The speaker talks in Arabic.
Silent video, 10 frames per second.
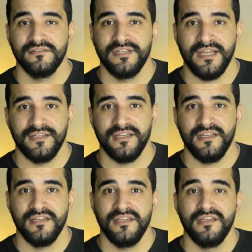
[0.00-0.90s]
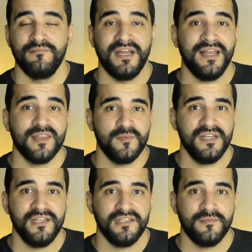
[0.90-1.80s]
هذا مع الاخذ
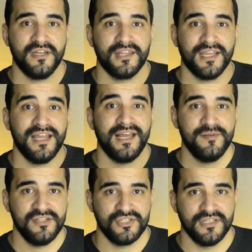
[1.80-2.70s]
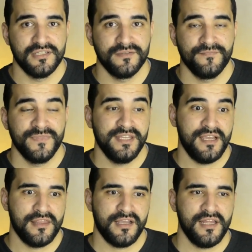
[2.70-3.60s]
بعين الاعتبار اذا كان العميل جديد
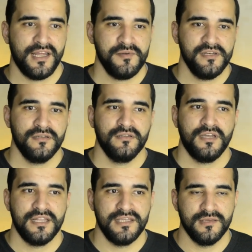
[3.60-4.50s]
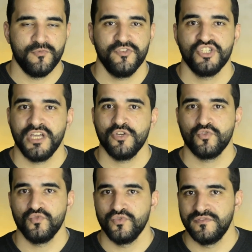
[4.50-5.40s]
يعني اذا كان العميل قديم وفيش اي
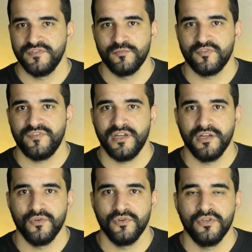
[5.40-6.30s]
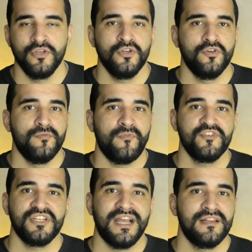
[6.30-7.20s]
ردود في بروفايله وما
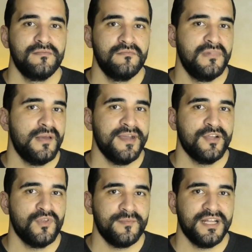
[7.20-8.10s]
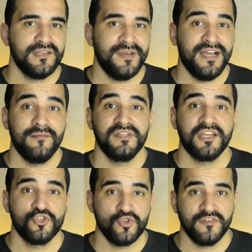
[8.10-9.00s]
فيش حد لا ماخذ ولا معطي معاه
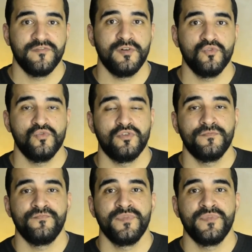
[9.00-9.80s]
بدك تشك في موضوع